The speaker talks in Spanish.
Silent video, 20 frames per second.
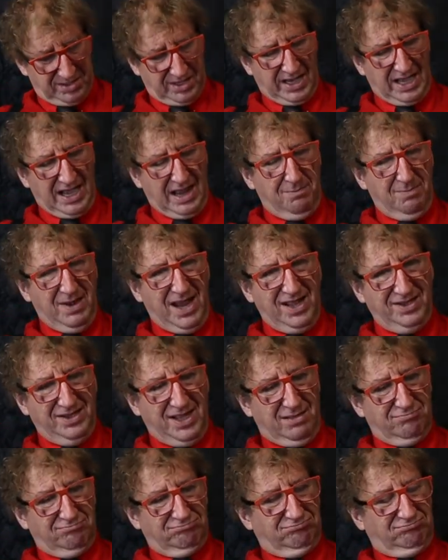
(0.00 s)
en la
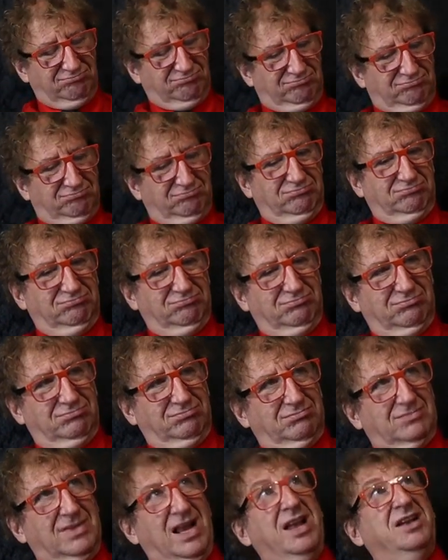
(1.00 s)
playa,
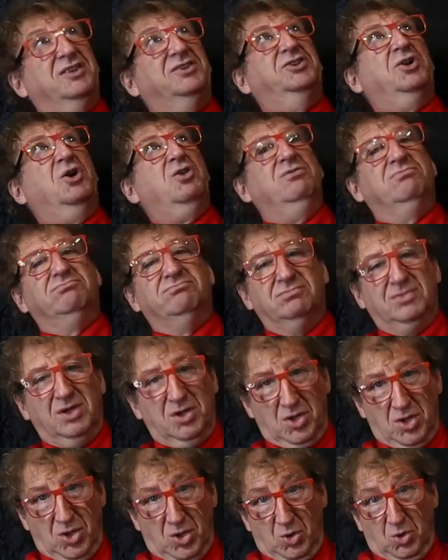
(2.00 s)
al sol,
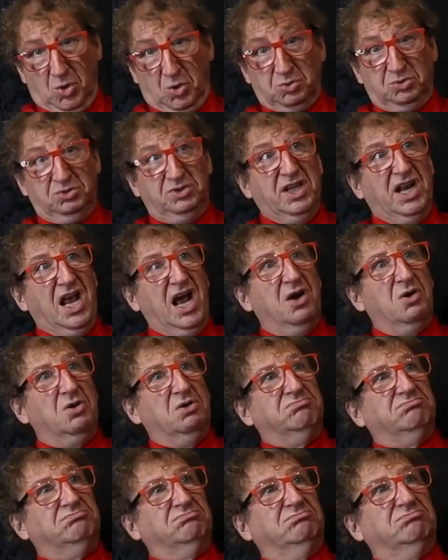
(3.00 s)
un
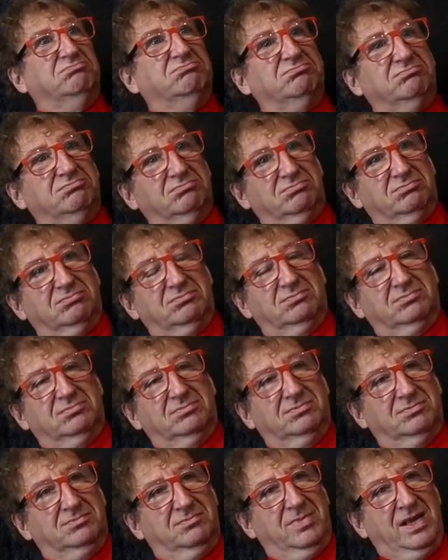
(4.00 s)
trago,
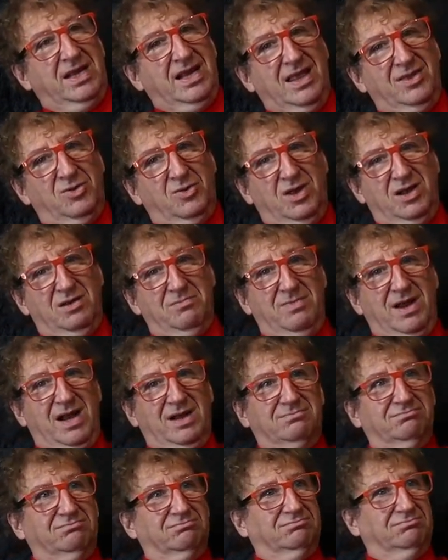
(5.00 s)
mirando el
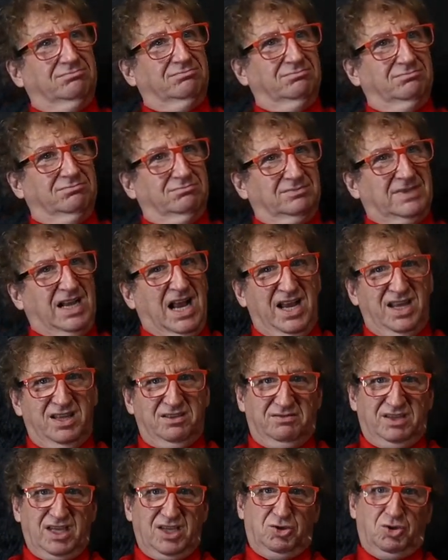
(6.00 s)
mar
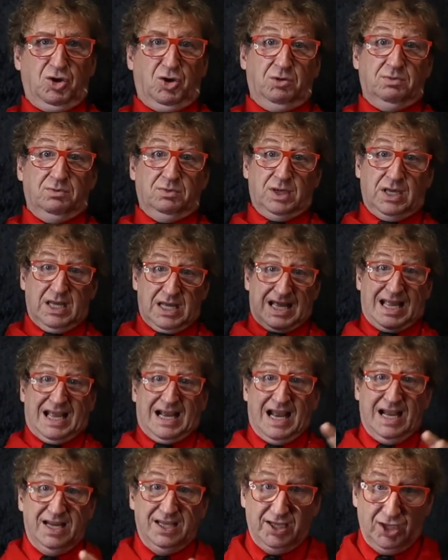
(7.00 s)
calentito.
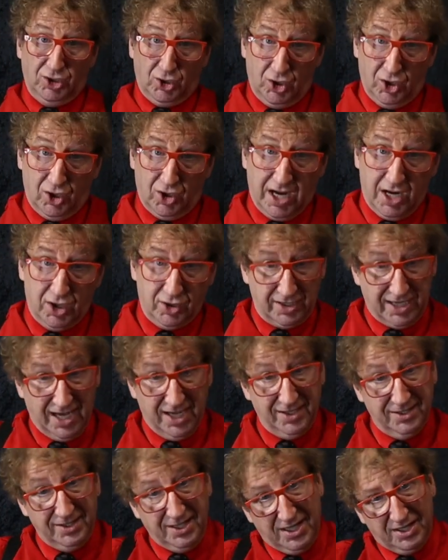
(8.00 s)
Calentito no, calor,
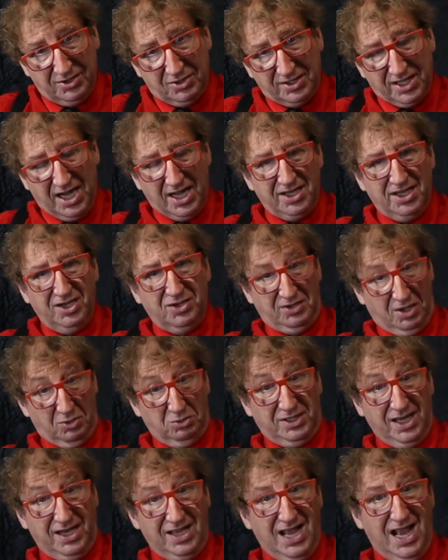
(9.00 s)
calentito, tranquilo. ¿Te
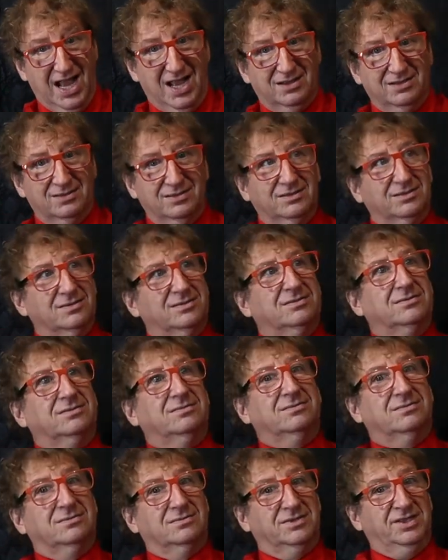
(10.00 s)
gustaría?
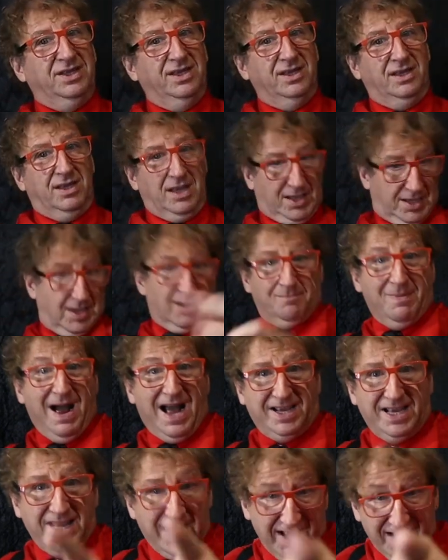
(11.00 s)
Sí.
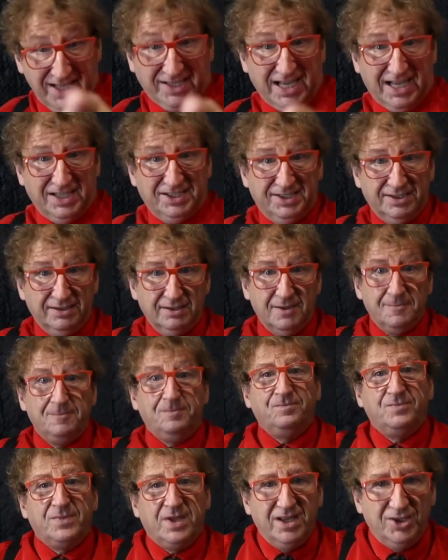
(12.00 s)
Magia, estás.
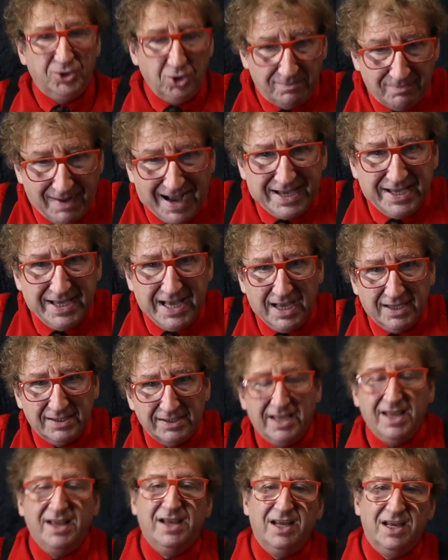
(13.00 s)
Eso es magia.
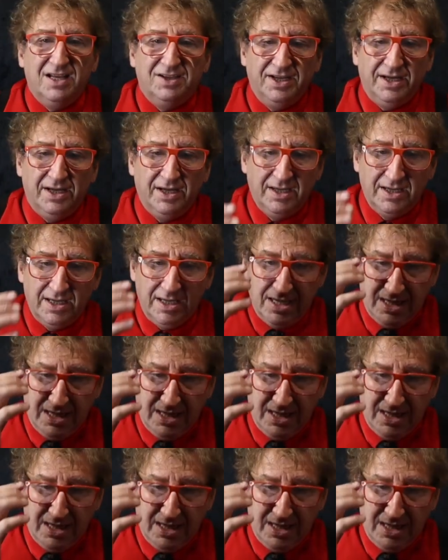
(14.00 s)
¿Qué quiere decir?